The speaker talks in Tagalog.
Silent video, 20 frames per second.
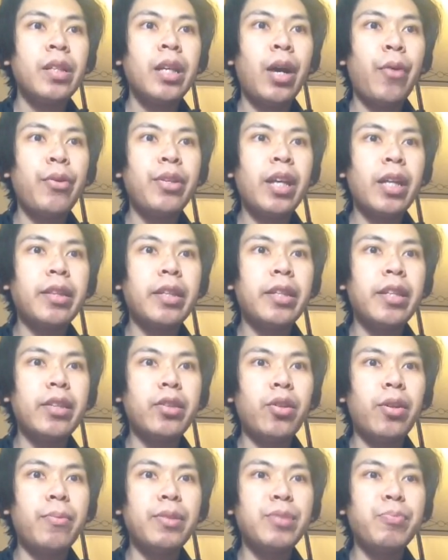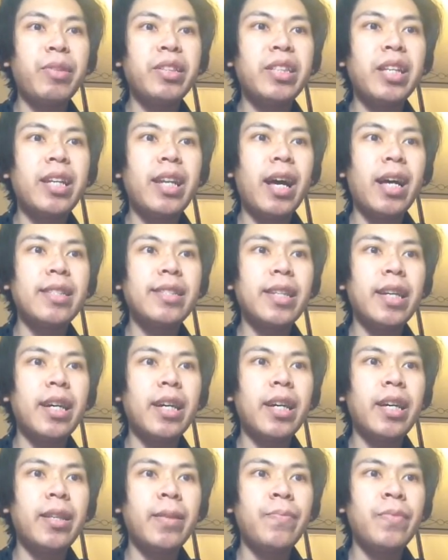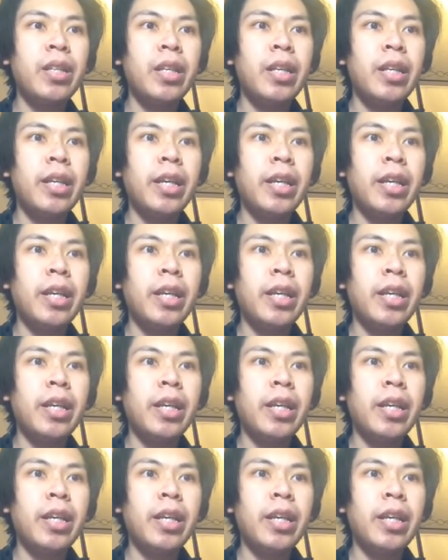Gawin natin ito na mas madalasan.